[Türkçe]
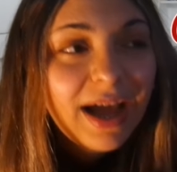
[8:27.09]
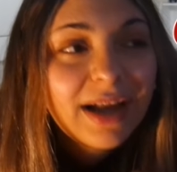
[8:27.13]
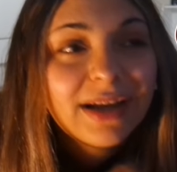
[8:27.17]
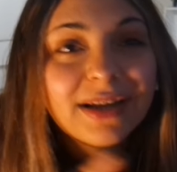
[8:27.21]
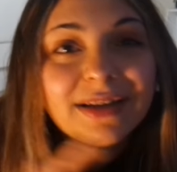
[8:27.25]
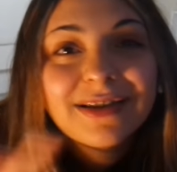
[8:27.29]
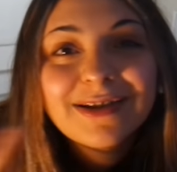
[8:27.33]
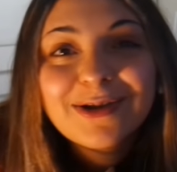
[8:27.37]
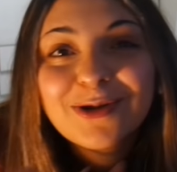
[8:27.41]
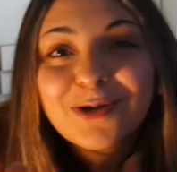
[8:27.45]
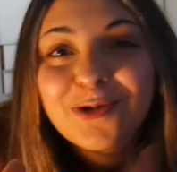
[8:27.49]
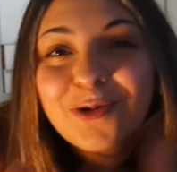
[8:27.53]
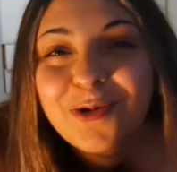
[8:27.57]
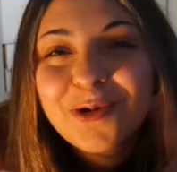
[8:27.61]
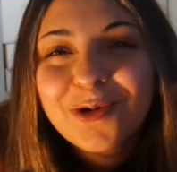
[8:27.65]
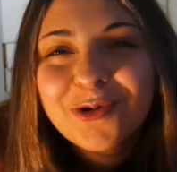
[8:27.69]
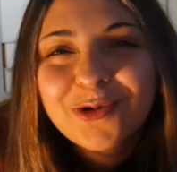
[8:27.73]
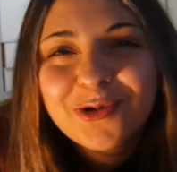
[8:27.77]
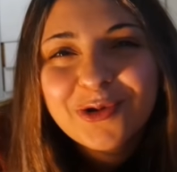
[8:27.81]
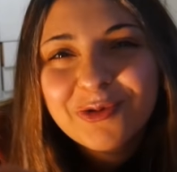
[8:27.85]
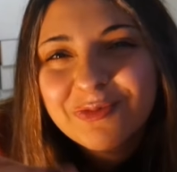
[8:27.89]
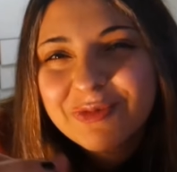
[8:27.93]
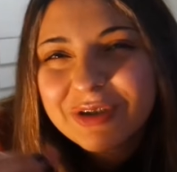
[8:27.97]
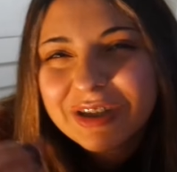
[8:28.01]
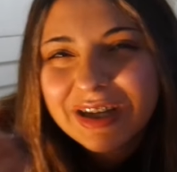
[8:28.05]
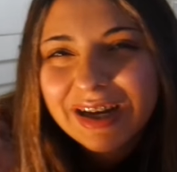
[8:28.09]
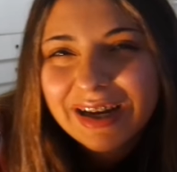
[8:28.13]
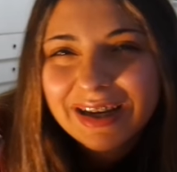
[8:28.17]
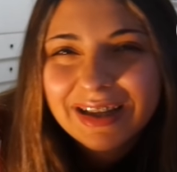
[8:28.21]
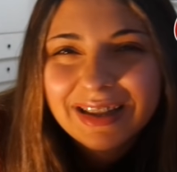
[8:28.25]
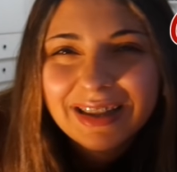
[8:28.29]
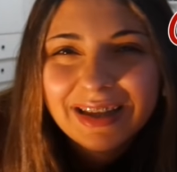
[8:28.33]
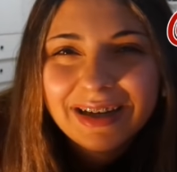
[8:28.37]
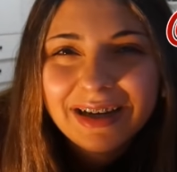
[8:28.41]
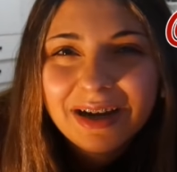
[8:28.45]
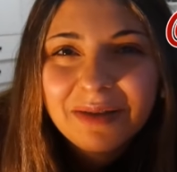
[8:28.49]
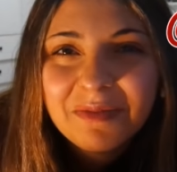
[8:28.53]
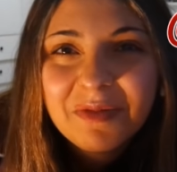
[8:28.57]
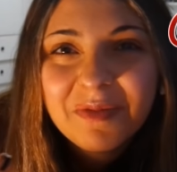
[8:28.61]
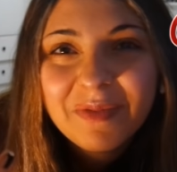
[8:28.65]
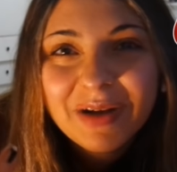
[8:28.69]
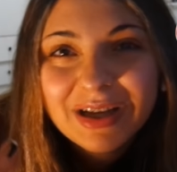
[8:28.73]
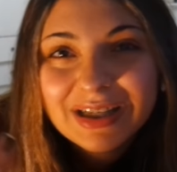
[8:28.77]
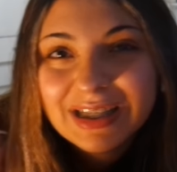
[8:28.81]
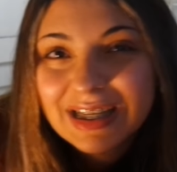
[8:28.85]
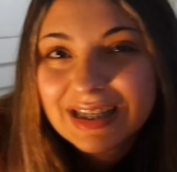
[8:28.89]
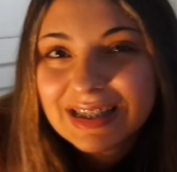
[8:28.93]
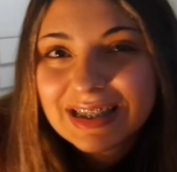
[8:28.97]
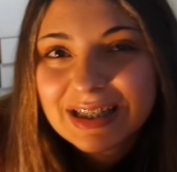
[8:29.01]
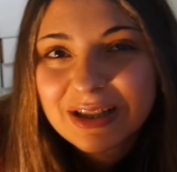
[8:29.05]
Hani The tüm şarkıları ama
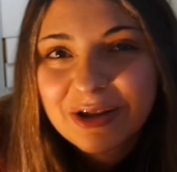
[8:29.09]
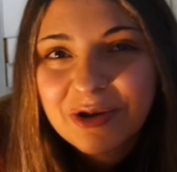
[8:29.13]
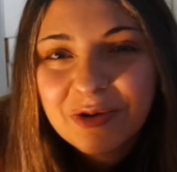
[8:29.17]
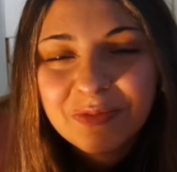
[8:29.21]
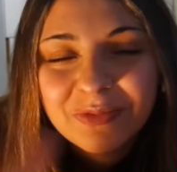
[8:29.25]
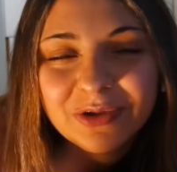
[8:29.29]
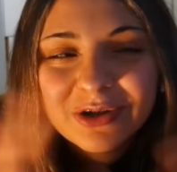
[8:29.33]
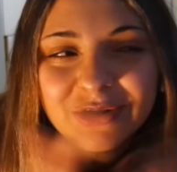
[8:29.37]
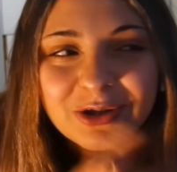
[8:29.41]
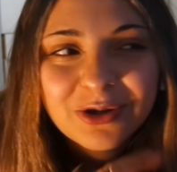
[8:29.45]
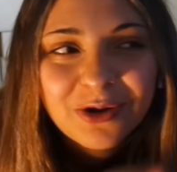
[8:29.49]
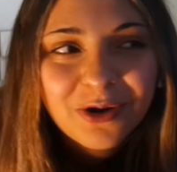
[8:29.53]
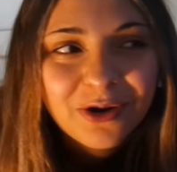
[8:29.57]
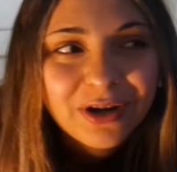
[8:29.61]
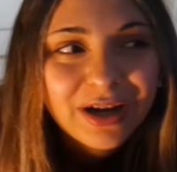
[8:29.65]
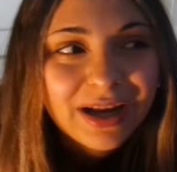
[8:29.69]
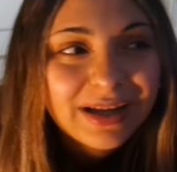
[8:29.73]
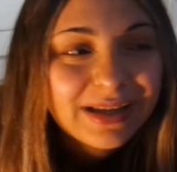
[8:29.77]
bazen sıkılıyorum The